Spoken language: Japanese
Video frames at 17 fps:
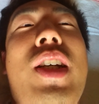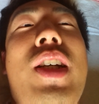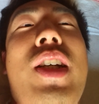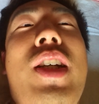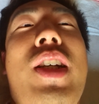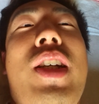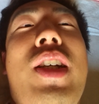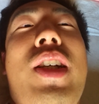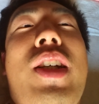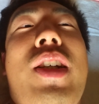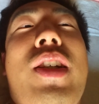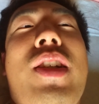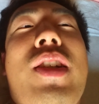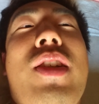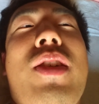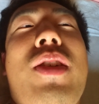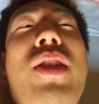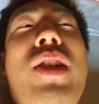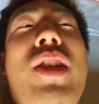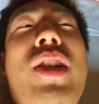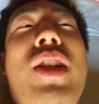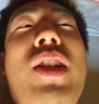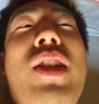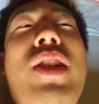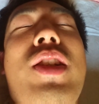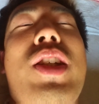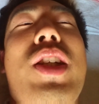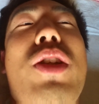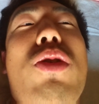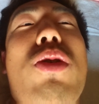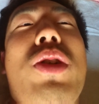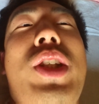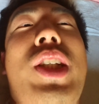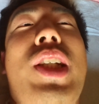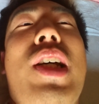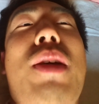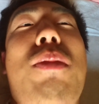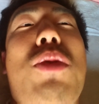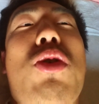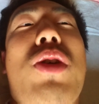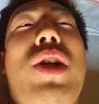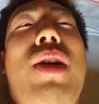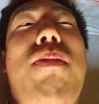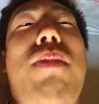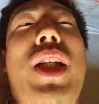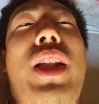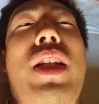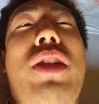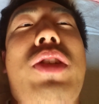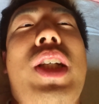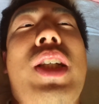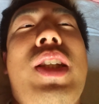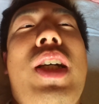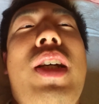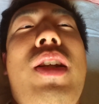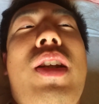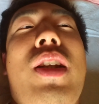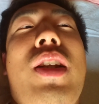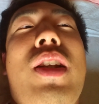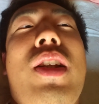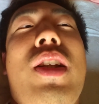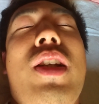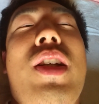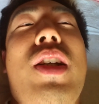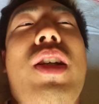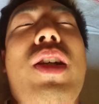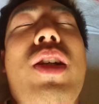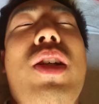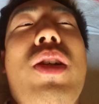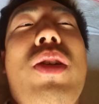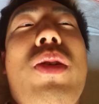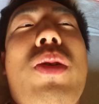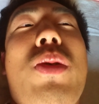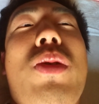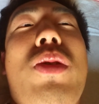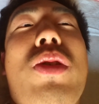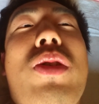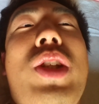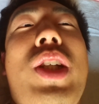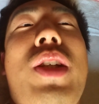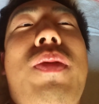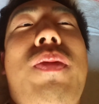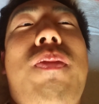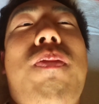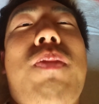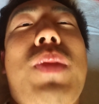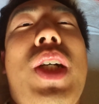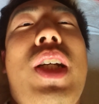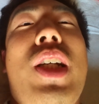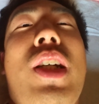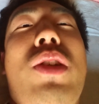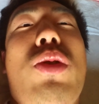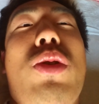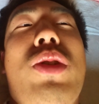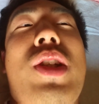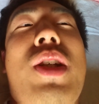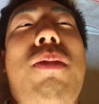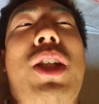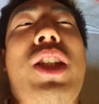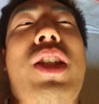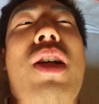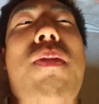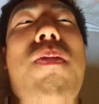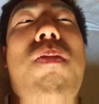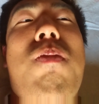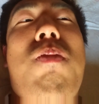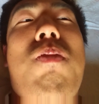えー、次の試合も頑張ってください本当にありがとうございました。